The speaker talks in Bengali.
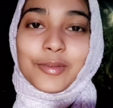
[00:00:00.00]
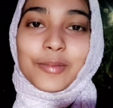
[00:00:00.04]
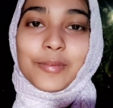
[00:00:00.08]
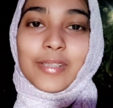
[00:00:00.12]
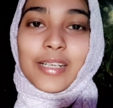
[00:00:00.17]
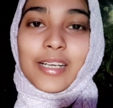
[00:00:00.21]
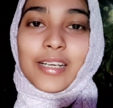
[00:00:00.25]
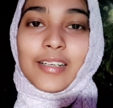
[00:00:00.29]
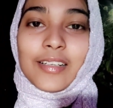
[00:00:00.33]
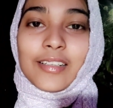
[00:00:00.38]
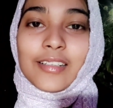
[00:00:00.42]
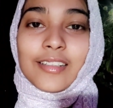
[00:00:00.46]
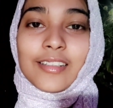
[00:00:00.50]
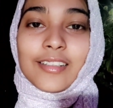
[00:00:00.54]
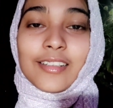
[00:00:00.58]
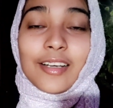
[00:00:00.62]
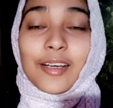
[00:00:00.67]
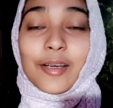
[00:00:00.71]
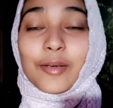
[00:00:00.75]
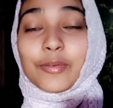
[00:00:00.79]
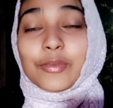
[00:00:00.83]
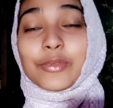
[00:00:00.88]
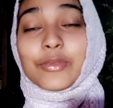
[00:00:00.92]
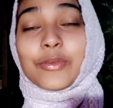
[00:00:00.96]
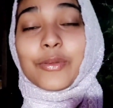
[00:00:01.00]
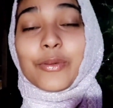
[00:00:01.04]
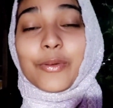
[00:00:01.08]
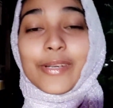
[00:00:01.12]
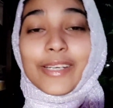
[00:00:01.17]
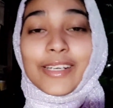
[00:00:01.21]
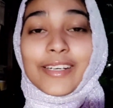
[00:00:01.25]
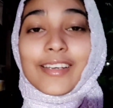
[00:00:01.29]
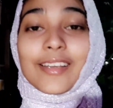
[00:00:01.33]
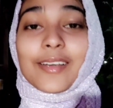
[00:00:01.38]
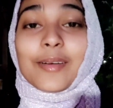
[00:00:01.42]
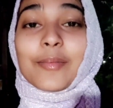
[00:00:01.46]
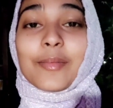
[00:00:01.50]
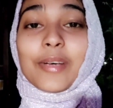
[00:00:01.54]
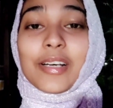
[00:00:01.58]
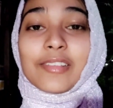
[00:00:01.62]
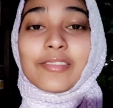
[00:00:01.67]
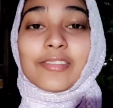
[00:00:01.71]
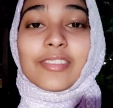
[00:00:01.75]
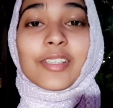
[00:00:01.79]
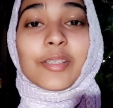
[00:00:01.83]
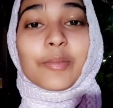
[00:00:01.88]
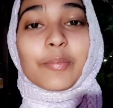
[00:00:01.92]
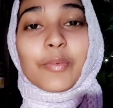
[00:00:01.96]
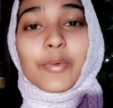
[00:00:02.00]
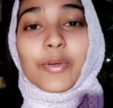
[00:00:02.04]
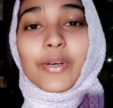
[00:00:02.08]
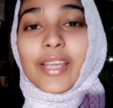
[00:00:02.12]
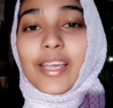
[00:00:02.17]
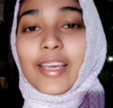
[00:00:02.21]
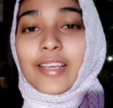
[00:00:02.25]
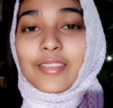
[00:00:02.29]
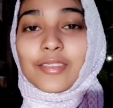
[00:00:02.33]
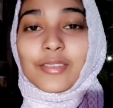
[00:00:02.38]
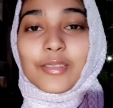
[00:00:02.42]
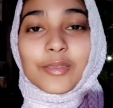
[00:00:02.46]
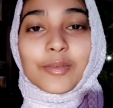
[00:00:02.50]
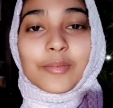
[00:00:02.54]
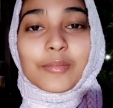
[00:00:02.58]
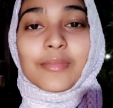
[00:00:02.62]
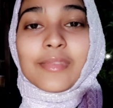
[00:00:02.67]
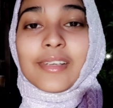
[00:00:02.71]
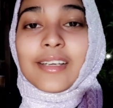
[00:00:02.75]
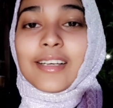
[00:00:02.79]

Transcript: তোমরা আমি সোয়েটার মাফলার পরে একদম